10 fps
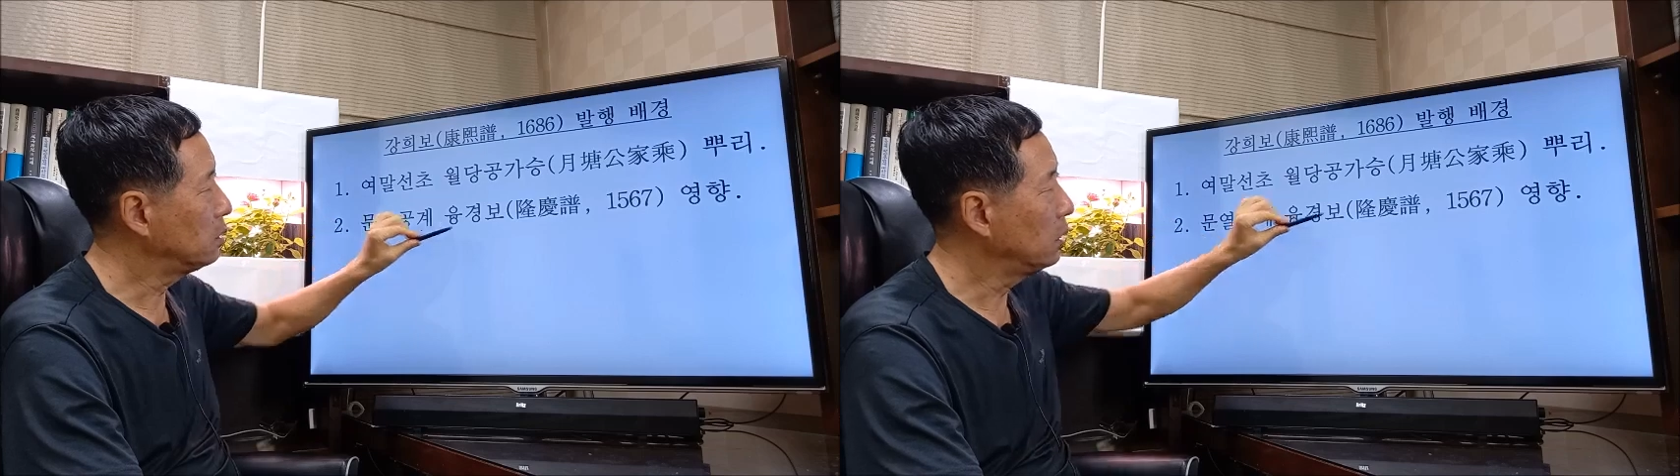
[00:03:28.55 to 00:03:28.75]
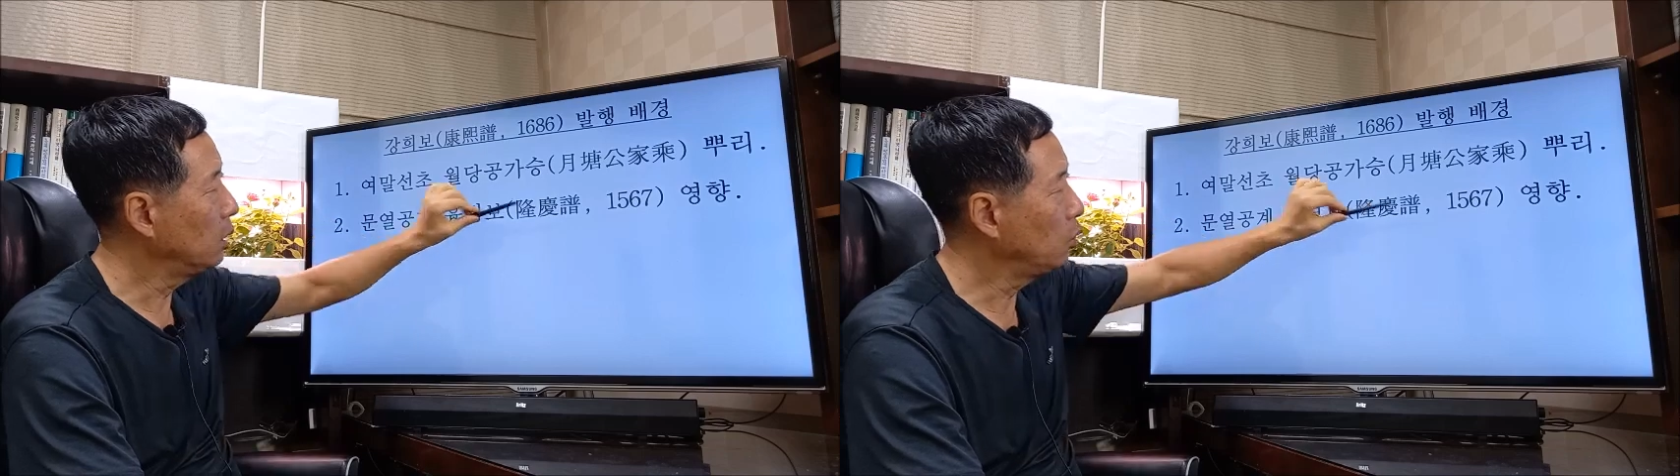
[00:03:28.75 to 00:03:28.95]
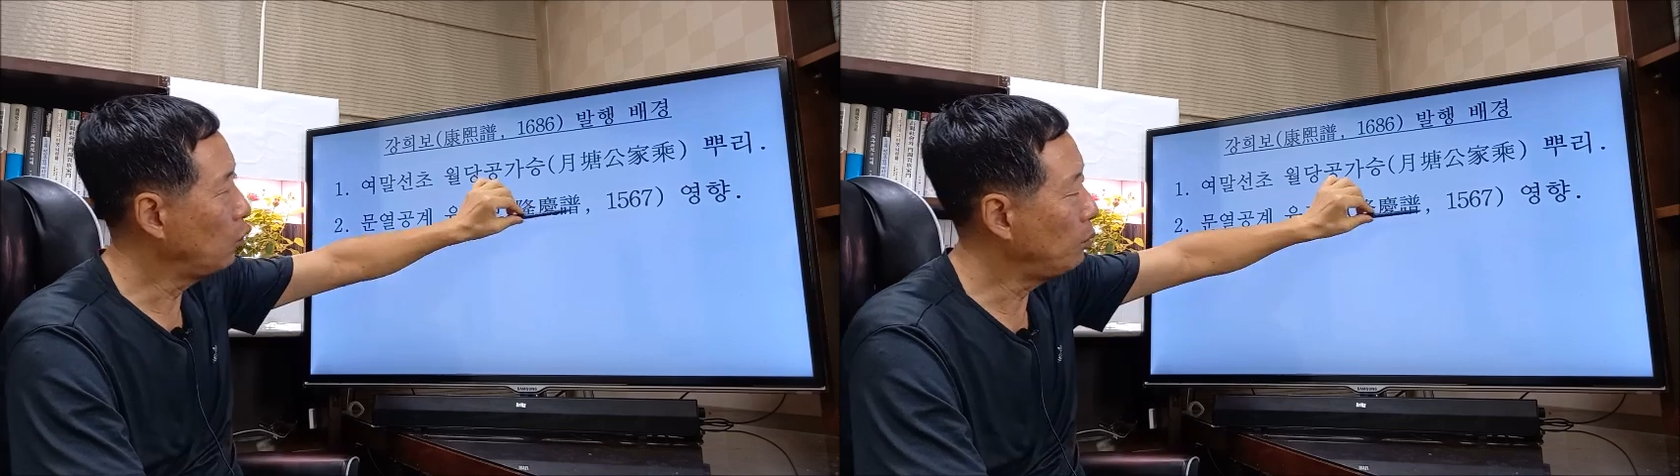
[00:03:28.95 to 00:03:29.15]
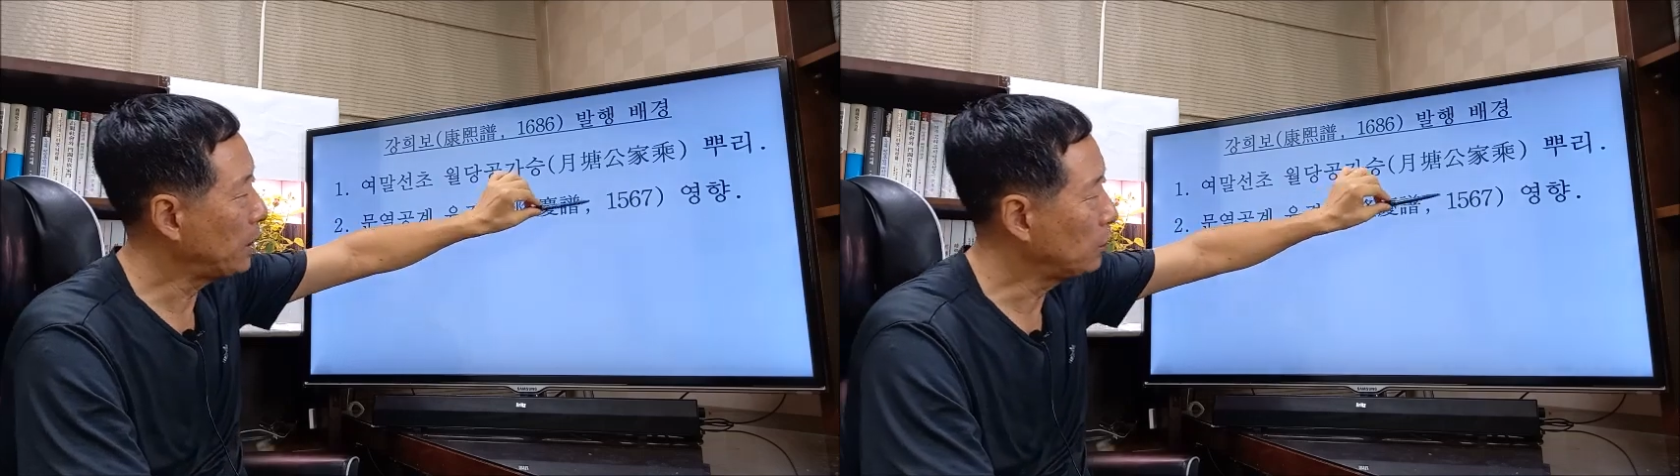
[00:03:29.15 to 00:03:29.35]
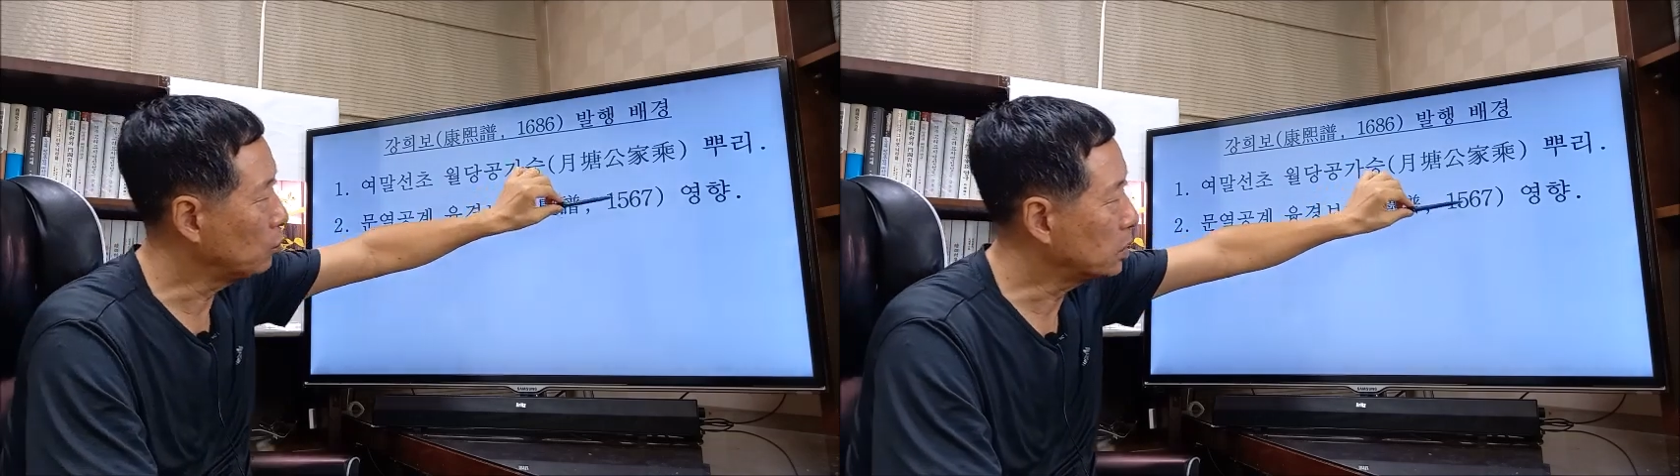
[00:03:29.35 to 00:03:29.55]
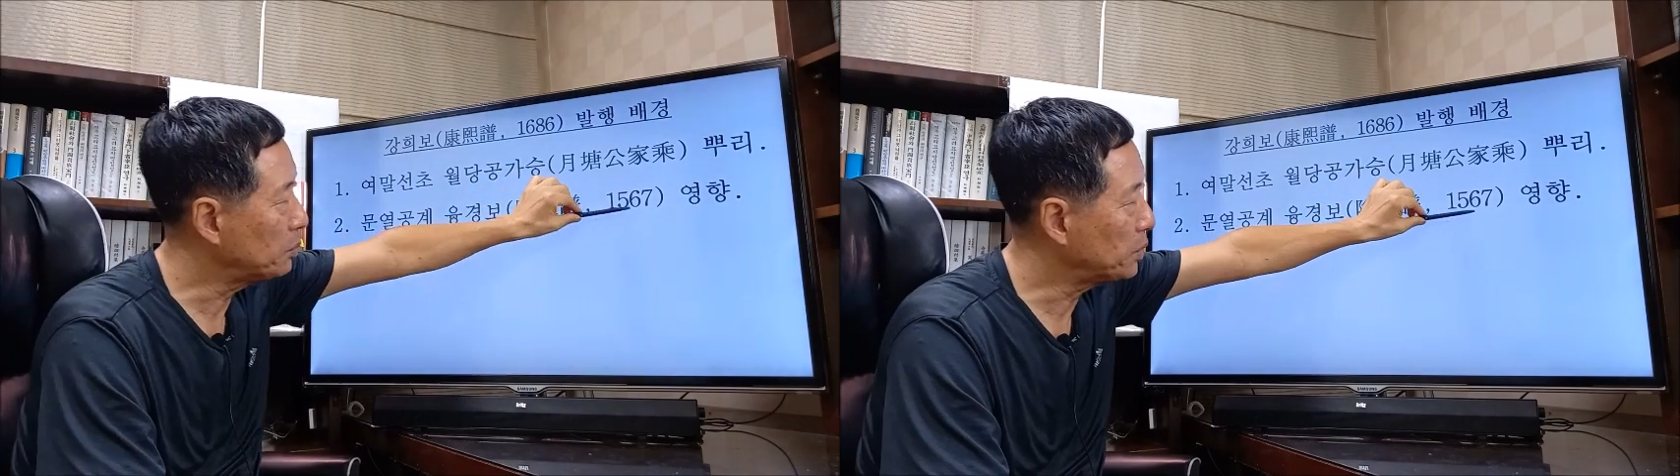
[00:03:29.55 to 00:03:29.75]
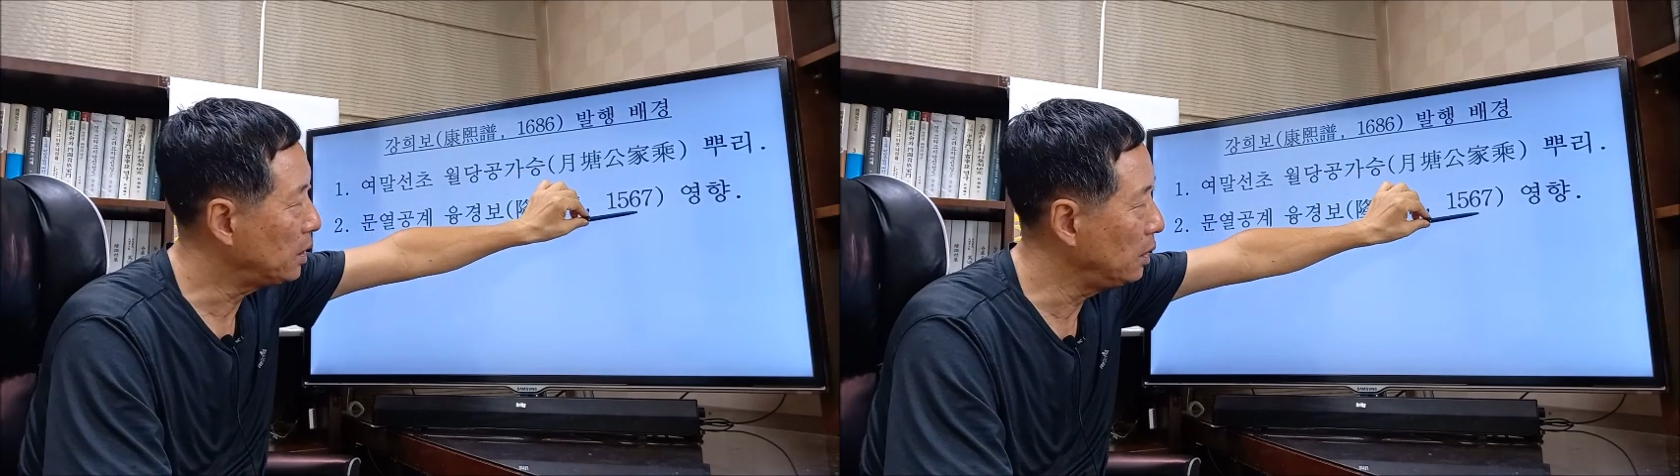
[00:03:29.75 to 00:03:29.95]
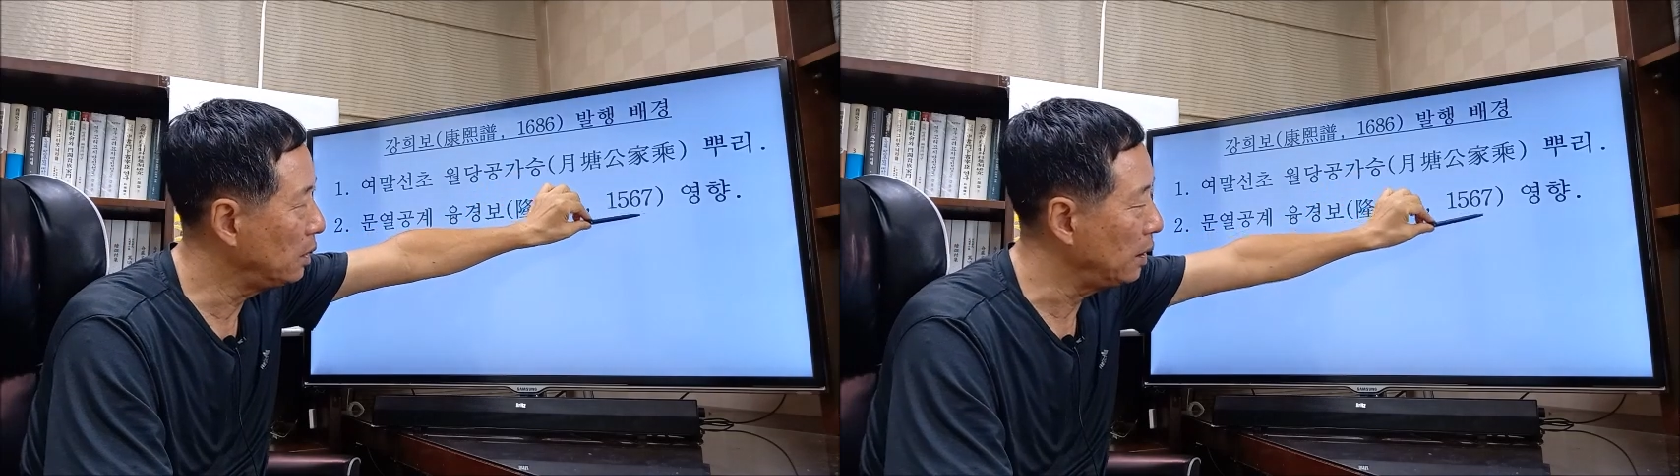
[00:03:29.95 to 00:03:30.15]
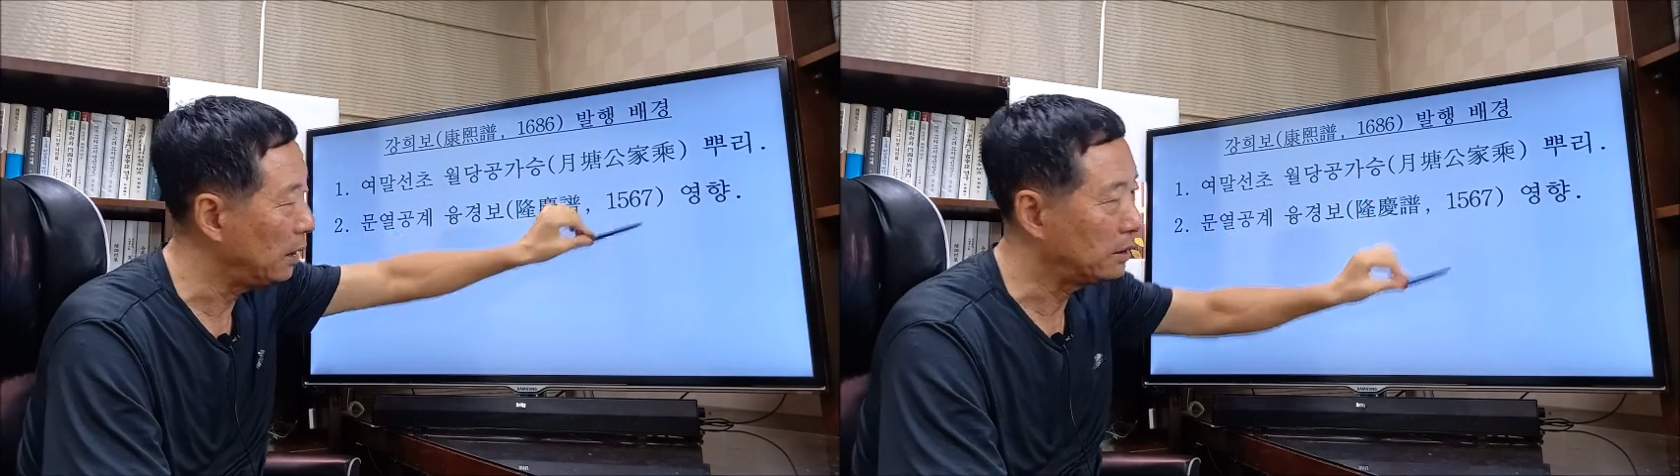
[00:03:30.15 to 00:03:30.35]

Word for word: 1567년에